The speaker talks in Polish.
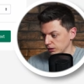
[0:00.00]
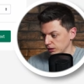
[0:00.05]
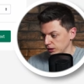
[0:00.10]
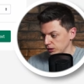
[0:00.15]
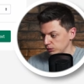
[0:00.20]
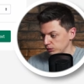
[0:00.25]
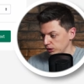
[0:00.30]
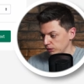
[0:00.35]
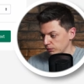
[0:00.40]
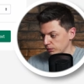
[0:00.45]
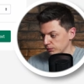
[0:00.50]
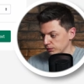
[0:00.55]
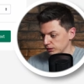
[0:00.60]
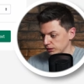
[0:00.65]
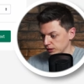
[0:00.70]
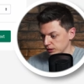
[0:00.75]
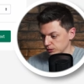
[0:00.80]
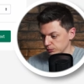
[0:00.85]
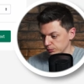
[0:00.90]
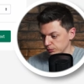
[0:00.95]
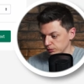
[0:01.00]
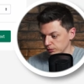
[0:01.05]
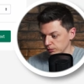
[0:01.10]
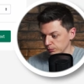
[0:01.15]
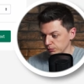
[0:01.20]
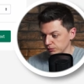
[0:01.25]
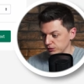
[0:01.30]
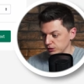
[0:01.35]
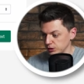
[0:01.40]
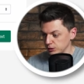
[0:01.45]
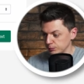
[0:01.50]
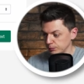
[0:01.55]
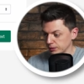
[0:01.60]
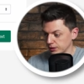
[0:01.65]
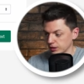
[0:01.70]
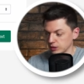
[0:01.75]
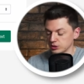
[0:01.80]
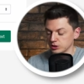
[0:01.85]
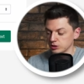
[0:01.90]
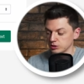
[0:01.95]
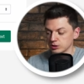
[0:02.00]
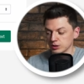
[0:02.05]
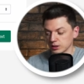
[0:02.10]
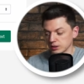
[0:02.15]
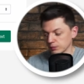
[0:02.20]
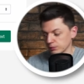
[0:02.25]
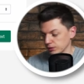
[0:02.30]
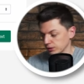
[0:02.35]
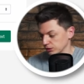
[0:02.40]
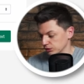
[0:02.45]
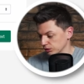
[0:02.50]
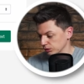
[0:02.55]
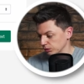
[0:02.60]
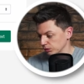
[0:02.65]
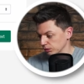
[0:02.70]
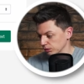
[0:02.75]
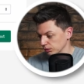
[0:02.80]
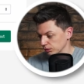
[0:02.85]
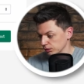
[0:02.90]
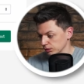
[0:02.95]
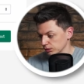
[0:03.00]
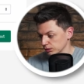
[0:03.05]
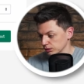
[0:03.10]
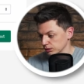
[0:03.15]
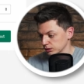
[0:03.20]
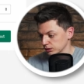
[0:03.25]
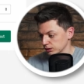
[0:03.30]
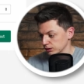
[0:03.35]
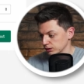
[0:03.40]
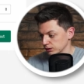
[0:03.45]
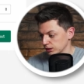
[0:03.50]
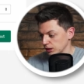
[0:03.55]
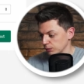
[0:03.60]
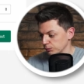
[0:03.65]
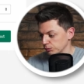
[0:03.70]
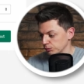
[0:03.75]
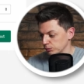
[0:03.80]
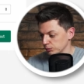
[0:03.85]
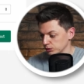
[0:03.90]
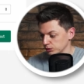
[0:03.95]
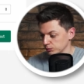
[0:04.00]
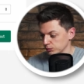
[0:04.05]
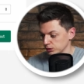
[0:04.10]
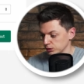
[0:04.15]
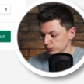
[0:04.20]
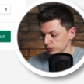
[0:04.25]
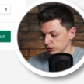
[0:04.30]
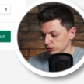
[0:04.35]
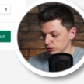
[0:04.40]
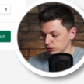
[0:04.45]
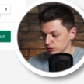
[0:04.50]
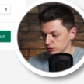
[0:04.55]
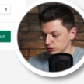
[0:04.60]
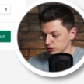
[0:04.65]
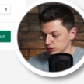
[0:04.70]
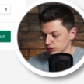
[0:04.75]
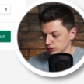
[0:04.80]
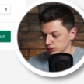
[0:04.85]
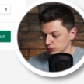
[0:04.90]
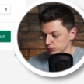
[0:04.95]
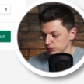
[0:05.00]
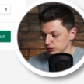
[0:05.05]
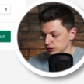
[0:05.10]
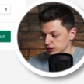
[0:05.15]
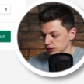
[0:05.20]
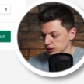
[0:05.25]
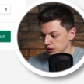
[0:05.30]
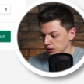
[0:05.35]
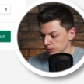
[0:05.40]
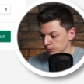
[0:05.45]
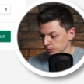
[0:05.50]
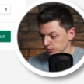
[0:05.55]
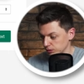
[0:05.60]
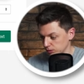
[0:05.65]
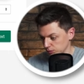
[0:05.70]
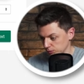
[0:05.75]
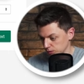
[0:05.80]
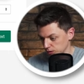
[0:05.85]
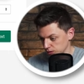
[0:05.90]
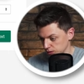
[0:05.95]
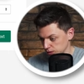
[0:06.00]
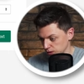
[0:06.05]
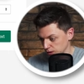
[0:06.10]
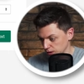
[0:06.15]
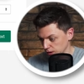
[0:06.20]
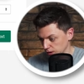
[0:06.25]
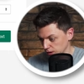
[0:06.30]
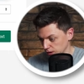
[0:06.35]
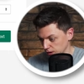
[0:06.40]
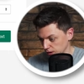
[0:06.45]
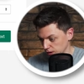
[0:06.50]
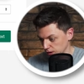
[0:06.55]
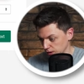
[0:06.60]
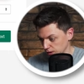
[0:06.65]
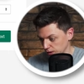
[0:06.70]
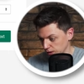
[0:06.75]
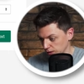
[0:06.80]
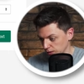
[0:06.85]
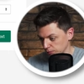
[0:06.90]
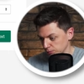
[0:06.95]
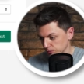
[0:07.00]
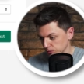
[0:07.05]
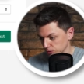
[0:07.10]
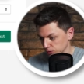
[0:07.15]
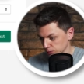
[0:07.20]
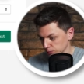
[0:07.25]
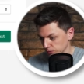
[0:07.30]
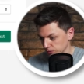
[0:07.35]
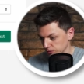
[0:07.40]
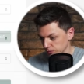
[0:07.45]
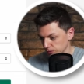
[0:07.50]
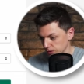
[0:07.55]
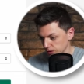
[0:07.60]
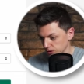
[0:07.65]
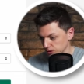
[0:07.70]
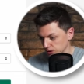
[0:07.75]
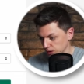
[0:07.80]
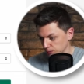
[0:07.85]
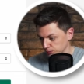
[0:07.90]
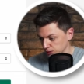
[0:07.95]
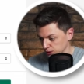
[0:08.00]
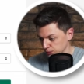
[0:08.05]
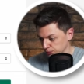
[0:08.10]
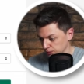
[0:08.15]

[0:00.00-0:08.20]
i tutaj mamy teraz powiedzieć parę rzeczy na temat naszego e, sklepu. Możemy sobie to zrobić skip, natomiast e, możemy wybrać I'm just